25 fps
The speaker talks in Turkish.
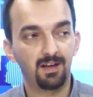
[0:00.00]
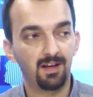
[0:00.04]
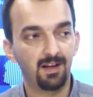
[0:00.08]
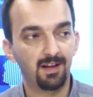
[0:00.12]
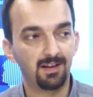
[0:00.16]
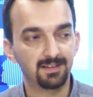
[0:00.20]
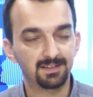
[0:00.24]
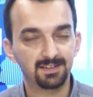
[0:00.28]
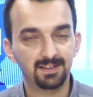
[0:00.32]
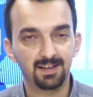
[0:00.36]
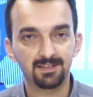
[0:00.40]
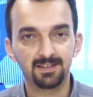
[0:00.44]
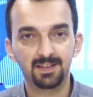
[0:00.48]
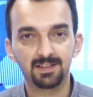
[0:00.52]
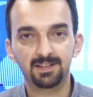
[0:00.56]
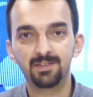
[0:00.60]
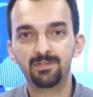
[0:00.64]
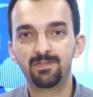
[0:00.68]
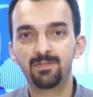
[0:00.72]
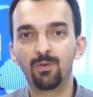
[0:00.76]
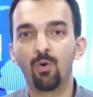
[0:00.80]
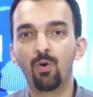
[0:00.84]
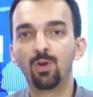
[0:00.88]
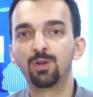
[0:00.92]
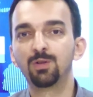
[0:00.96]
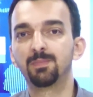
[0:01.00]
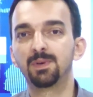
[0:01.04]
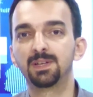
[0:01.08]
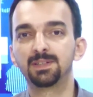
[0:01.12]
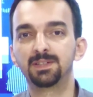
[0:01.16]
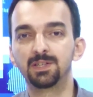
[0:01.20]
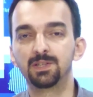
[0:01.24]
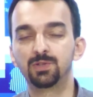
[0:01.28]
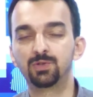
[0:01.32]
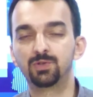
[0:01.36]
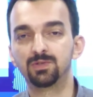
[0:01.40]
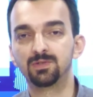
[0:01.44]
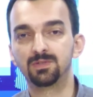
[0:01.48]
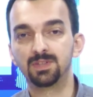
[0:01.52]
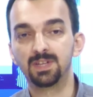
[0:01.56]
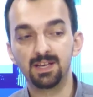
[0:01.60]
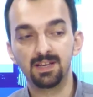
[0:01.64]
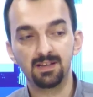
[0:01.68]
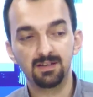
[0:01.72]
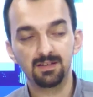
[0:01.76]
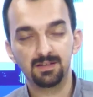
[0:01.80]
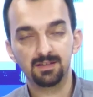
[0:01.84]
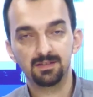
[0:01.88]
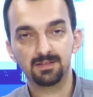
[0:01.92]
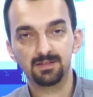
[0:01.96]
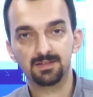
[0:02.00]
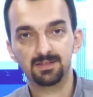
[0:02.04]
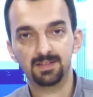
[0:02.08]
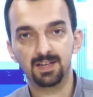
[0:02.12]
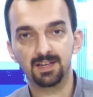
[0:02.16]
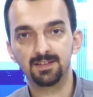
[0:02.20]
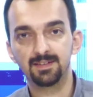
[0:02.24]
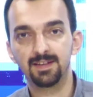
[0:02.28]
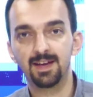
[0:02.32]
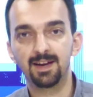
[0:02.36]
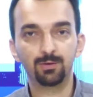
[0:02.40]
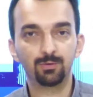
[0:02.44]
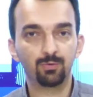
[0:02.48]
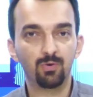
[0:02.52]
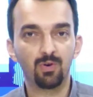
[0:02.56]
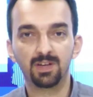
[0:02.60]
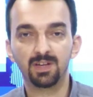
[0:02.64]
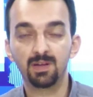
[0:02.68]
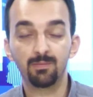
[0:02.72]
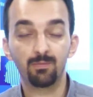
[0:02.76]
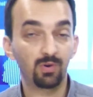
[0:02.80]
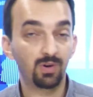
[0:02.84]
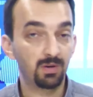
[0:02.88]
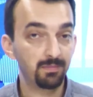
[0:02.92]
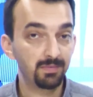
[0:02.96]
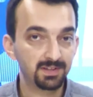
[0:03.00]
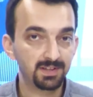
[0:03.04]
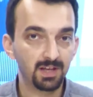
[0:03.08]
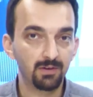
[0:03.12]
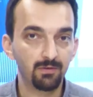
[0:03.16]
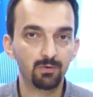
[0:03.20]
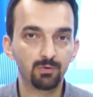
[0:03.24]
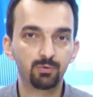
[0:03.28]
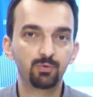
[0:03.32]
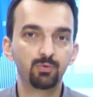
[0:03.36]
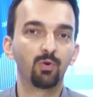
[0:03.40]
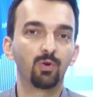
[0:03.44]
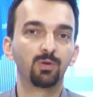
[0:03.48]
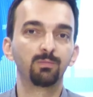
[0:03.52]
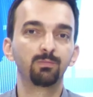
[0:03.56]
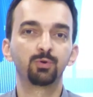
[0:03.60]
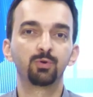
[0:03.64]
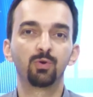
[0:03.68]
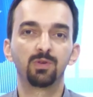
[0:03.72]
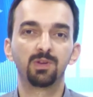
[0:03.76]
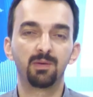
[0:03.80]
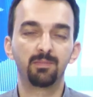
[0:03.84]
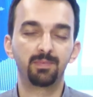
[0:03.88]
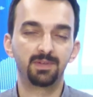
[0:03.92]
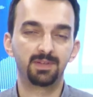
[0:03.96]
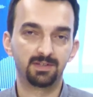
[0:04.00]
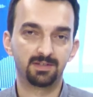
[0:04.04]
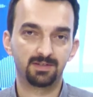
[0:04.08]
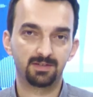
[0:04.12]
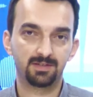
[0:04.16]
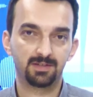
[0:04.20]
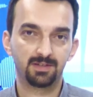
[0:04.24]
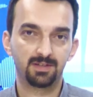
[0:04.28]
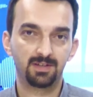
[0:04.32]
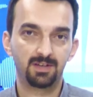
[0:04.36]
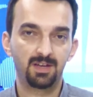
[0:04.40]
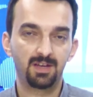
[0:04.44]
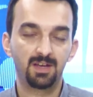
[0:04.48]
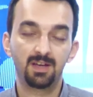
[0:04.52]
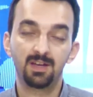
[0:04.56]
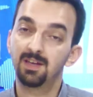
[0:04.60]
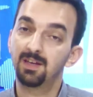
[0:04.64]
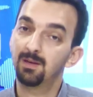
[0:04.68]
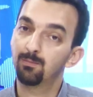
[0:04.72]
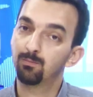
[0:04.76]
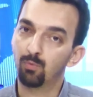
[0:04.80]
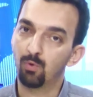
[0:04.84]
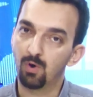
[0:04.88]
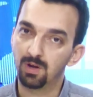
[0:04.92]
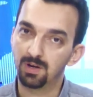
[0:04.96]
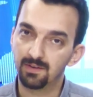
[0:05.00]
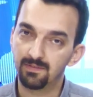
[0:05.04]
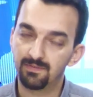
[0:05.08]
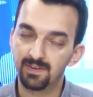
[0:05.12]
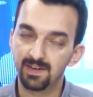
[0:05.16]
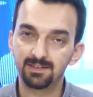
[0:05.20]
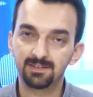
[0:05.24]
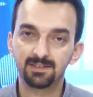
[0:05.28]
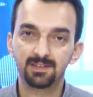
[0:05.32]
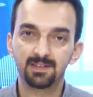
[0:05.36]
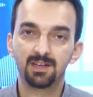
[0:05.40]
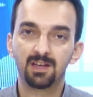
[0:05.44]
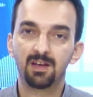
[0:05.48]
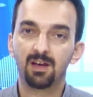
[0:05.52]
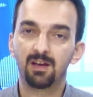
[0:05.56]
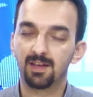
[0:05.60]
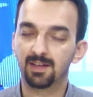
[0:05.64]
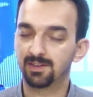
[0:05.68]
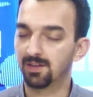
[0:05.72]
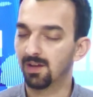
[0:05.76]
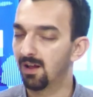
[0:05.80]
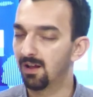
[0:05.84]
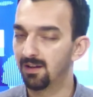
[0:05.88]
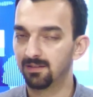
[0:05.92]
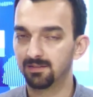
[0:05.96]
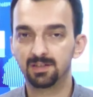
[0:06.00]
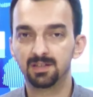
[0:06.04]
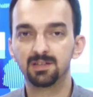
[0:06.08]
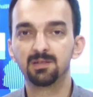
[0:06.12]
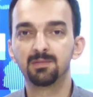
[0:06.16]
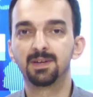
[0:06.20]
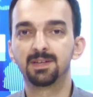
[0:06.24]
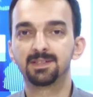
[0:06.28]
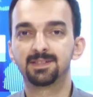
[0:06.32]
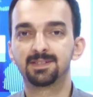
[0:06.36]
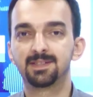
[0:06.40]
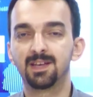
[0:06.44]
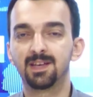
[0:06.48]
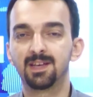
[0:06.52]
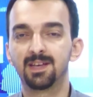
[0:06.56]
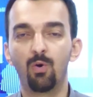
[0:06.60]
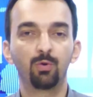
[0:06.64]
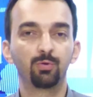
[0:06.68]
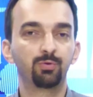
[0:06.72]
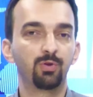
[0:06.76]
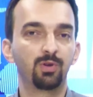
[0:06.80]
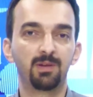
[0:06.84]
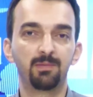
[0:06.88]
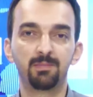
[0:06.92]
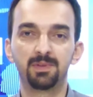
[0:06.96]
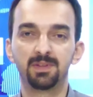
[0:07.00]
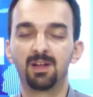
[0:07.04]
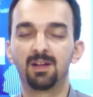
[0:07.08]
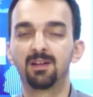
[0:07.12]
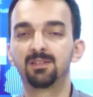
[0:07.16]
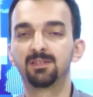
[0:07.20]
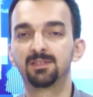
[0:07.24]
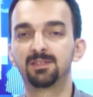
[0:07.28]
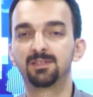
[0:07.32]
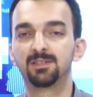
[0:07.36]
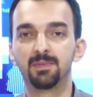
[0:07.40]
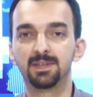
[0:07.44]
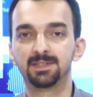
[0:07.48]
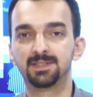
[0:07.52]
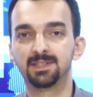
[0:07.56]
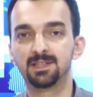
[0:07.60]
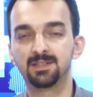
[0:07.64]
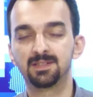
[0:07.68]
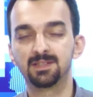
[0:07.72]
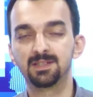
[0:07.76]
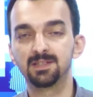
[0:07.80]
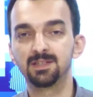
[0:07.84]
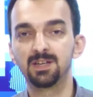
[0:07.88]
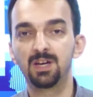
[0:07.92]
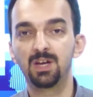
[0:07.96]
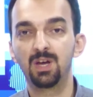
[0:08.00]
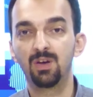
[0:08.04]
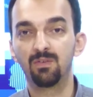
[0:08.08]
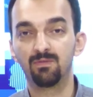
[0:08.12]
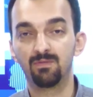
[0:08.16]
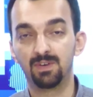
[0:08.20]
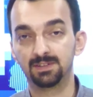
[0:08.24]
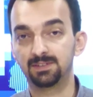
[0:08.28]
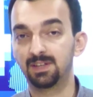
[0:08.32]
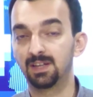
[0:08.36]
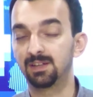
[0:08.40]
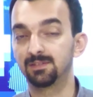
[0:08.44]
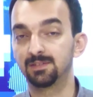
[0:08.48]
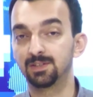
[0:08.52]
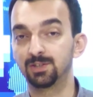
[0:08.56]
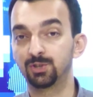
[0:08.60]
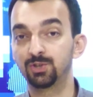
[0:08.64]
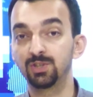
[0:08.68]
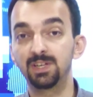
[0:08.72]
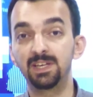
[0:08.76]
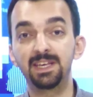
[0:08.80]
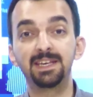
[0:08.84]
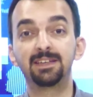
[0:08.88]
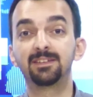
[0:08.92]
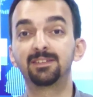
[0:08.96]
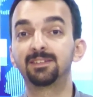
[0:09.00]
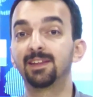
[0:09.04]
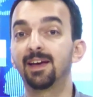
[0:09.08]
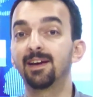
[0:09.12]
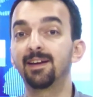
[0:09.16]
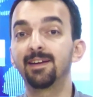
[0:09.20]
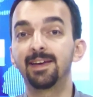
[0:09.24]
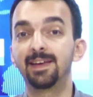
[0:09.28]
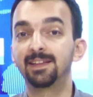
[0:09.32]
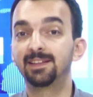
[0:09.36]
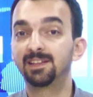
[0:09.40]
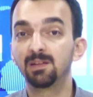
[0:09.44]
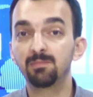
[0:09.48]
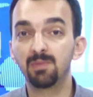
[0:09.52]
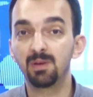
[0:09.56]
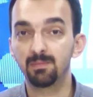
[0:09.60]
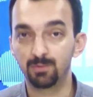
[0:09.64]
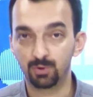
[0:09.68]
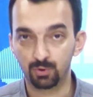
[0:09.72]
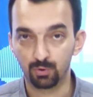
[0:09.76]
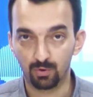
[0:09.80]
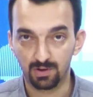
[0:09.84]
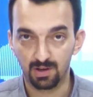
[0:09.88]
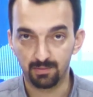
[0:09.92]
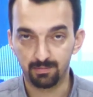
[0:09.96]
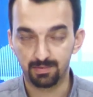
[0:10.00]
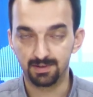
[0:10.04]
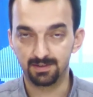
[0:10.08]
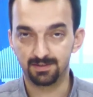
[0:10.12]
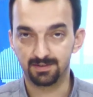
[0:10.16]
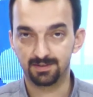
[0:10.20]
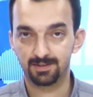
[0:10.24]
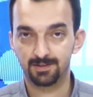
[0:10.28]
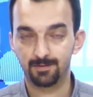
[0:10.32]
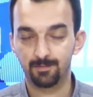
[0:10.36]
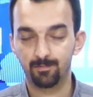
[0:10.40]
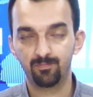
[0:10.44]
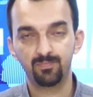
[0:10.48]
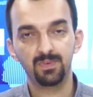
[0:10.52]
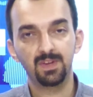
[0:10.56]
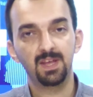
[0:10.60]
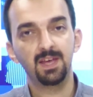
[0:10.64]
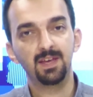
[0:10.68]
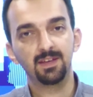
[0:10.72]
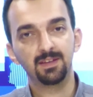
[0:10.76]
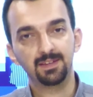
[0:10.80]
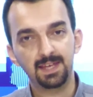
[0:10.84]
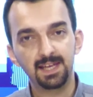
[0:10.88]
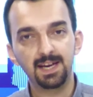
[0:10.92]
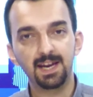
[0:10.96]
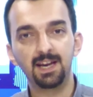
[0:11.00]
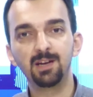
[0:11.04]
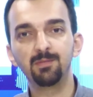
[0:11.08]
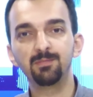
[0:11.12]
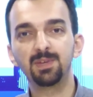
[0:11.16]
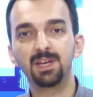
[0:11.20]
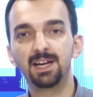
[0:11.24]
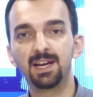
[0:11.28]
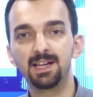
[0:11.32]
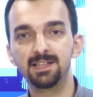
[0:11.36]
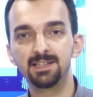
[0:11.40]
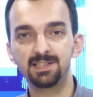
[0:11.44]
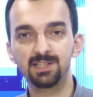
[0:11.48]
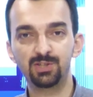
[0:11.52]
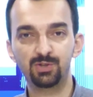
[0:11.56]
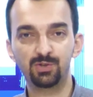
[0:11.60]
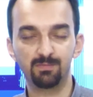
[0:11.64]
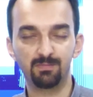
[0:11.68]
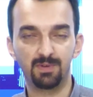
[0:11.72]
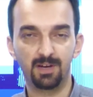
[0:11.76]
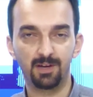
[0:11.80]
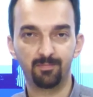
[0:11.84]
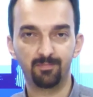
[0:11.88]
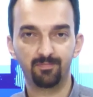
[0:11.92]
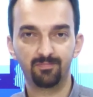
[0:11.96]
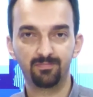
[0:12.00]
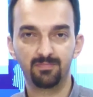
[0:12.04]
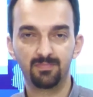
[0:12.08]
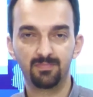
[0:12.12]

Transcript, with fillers: alternatif olmadığı için de Sayın Erdoğan'a böyle bir teveccüh olmuş olabilir. Muhalefet ya da altılı masa o dönemin altılı masası vatandaşı ikna edememiş olabilir. Gelelim yerel seçime.